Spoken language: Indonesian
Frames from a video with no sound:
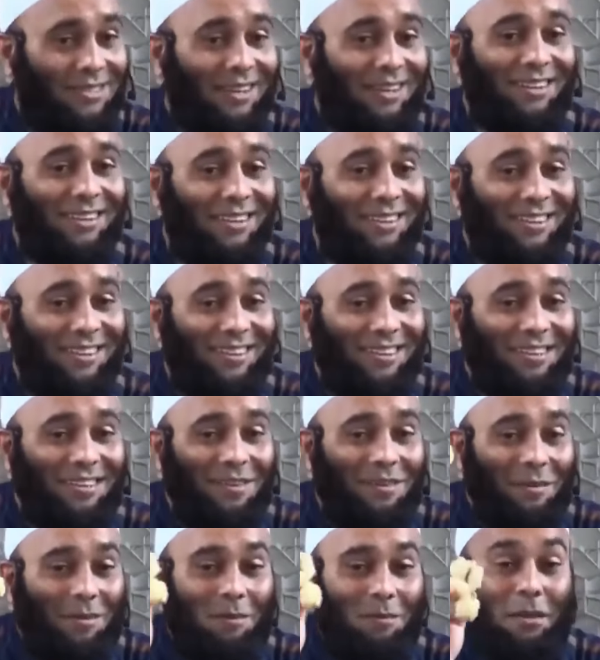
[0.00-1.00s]
biasa
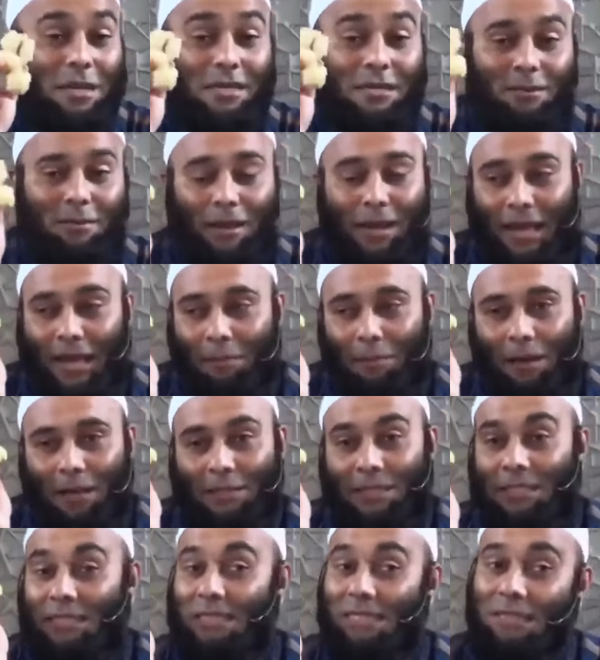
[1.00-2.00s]
bisa sebagai
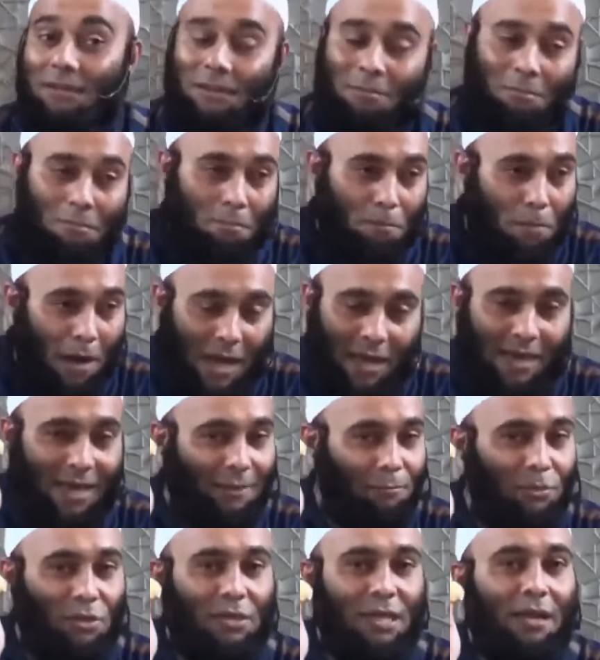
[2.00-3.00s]
apa
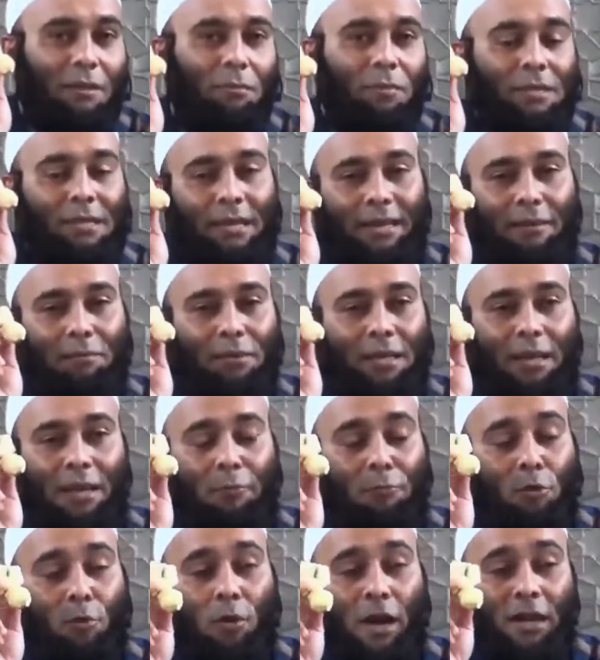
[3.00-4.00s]
sebagian besar penyakit
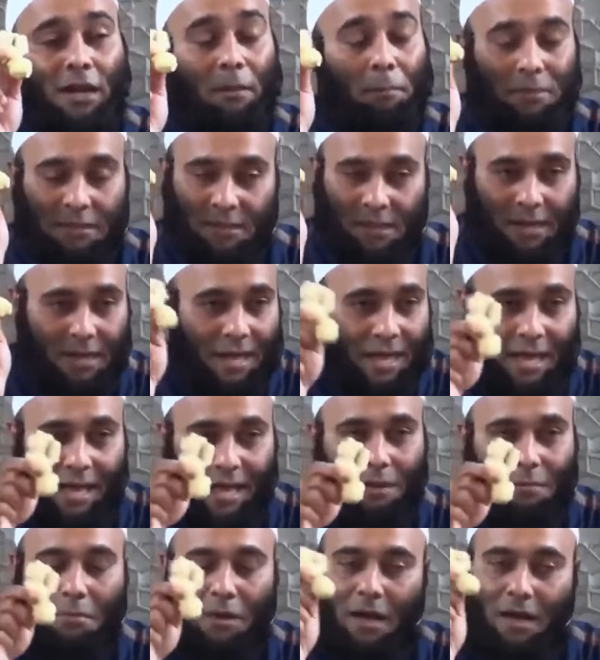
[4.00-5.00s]
penyakit berhubungan dengan
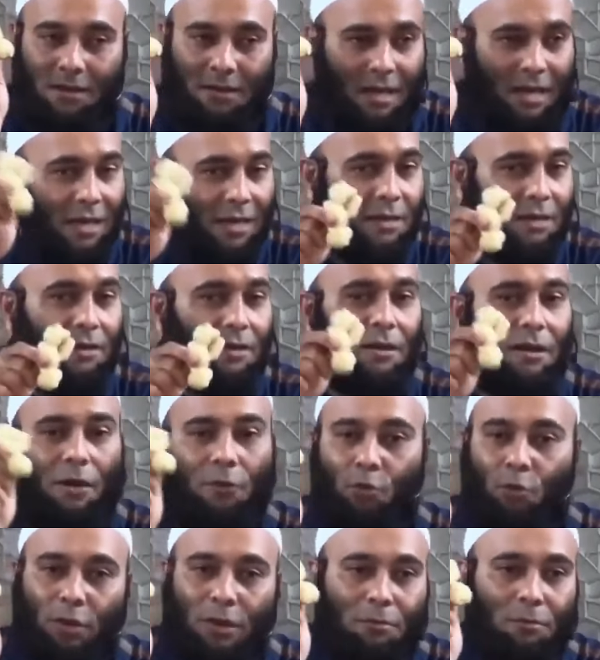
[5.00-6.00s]
pencernaan bahkan kanker
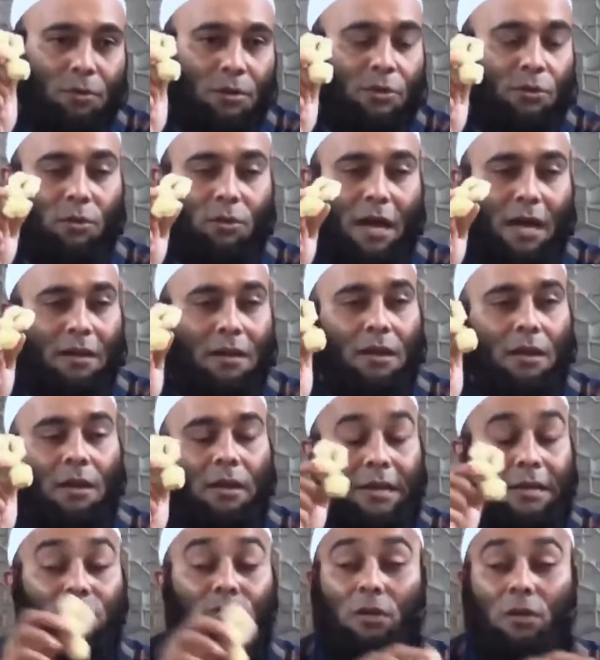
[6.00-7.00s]
atau imun itu kan
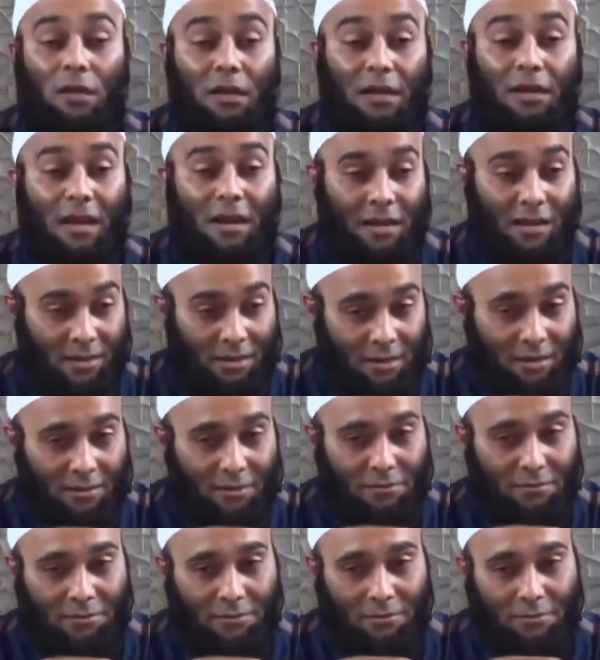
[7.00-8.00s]
insya Allah reda dengan ini
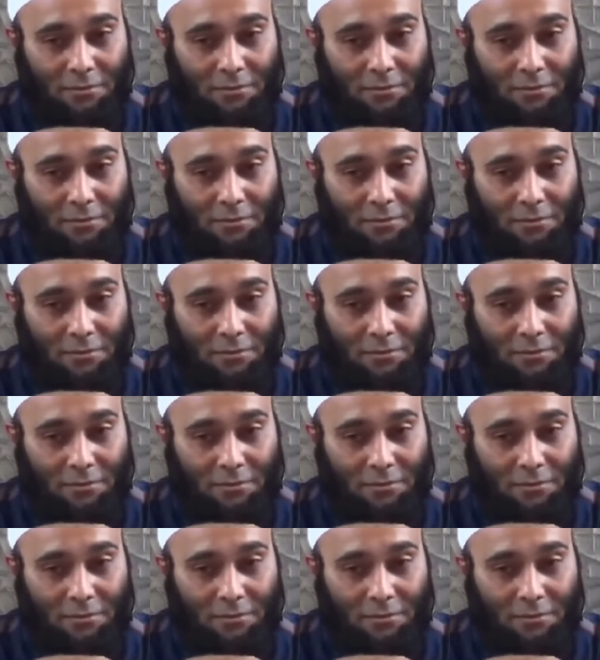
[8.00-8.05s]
